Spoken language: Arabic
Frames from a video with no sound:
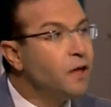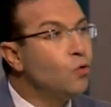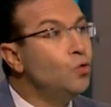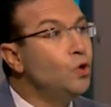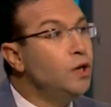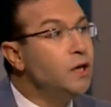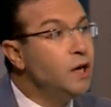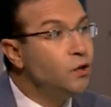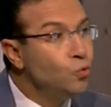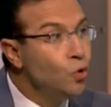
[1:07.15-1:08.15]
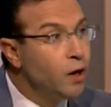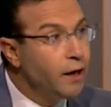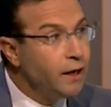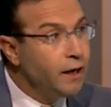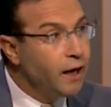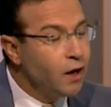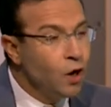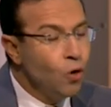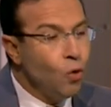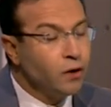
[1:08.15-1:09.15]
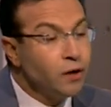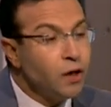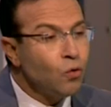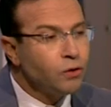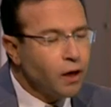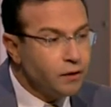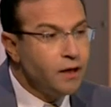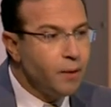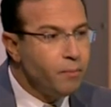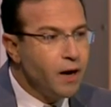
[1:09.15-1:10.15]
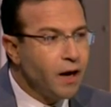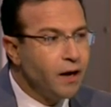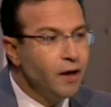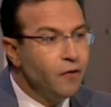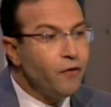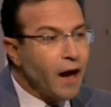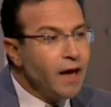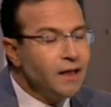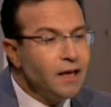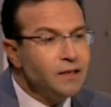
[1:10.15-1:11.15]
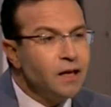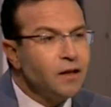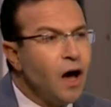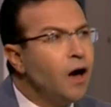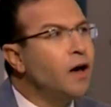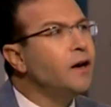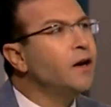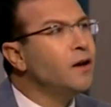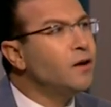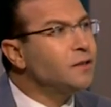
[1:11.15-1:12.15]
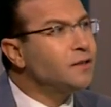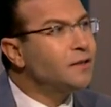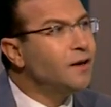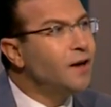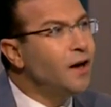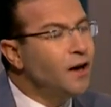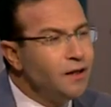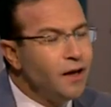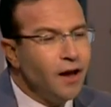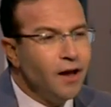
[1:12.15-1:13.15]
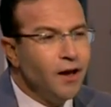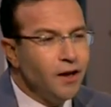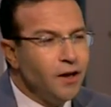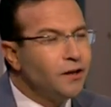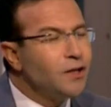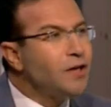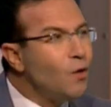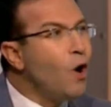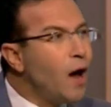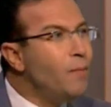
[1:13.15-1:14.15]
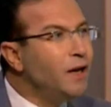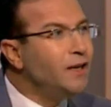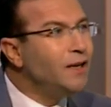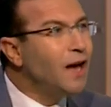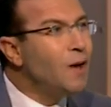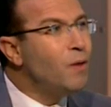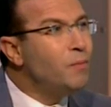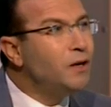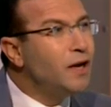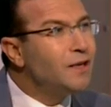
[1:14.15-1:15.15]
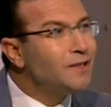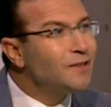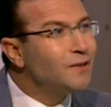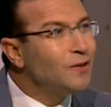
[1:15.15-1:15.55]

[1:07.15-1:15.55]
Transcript: تكون النية لله وحضرتك وضحت لنا امبارح في حياتنا ازاي يتحقق الإخلاص نعم. إن أنا يتساوى عملي أمام الناس